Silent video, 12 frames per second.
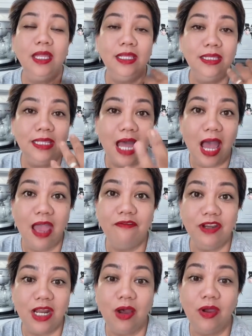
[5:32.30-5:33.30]
na
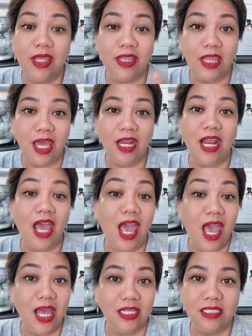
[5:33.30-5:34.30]
every now and then.
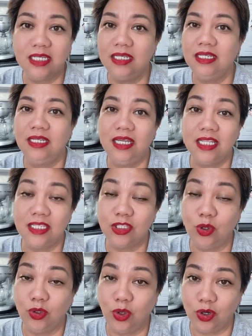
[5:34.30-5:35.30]
And it's
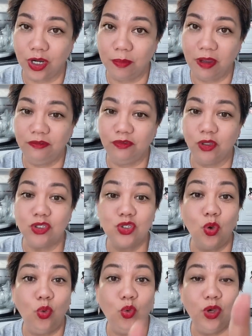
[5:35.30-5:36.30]
no longer my fault.
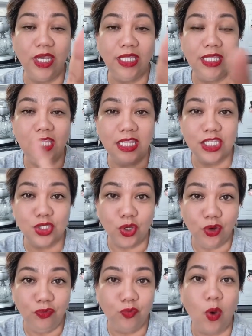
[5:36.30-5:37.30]
So, kung hindi
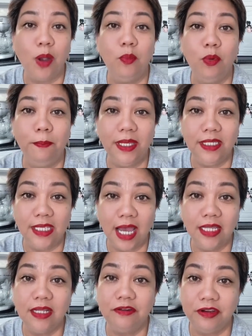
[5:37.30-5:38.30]
deserve, wag mong
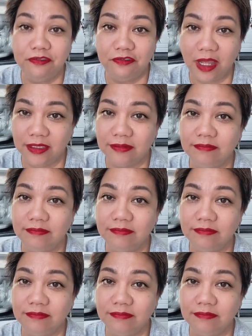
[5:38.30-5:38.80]
bigyan ng refund.